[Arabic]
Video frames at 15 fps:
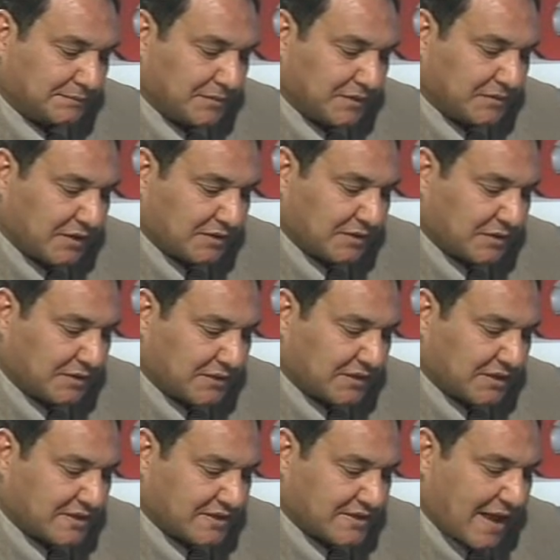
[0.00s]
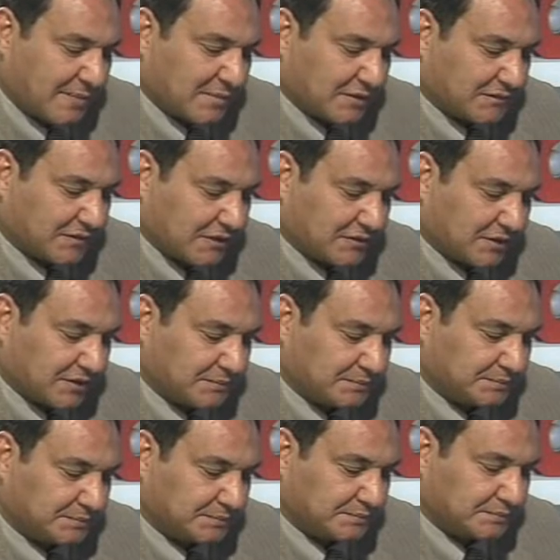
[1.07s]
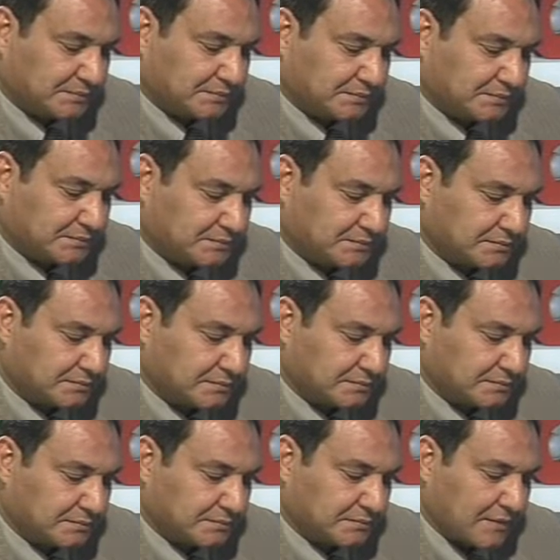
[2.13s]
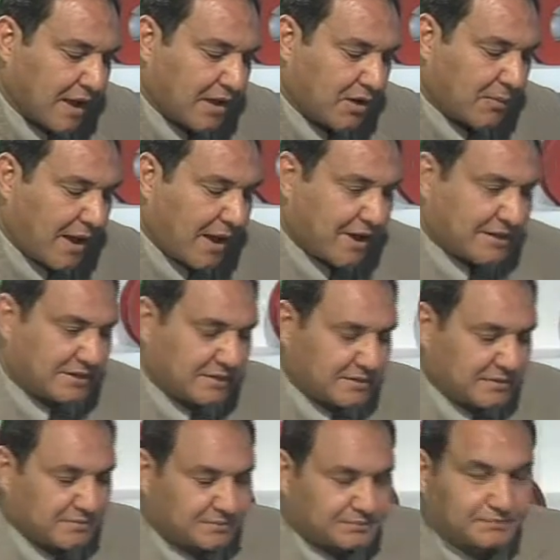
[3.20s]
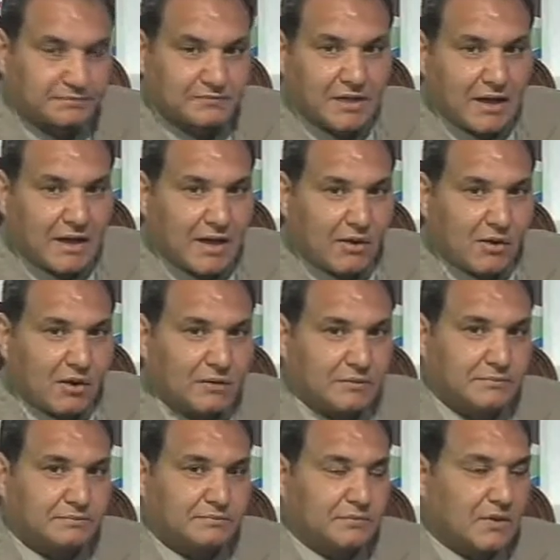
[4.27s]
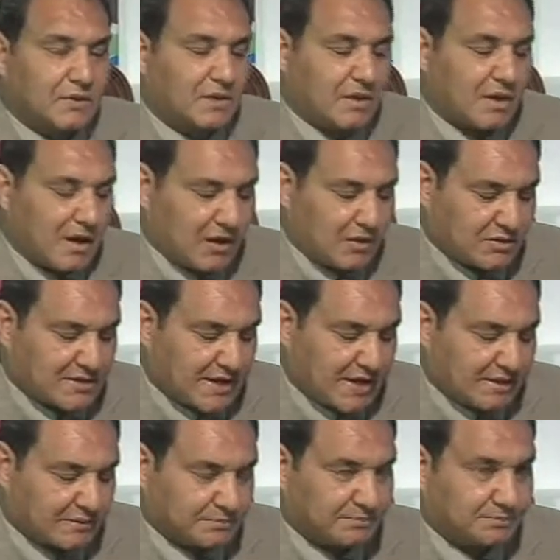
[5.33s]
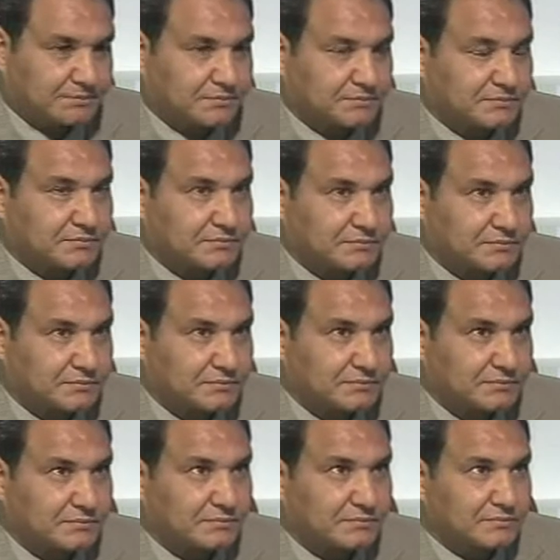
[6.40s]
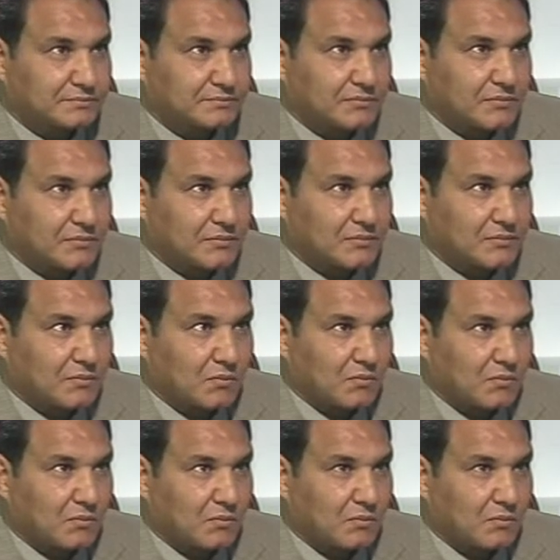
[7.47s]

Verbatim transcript: الو اتفضل يا استاذ احمد اتفضل الو ايوه معاك تعال هوا السلام عليكم اهلا وسهلا آه، قناه آه،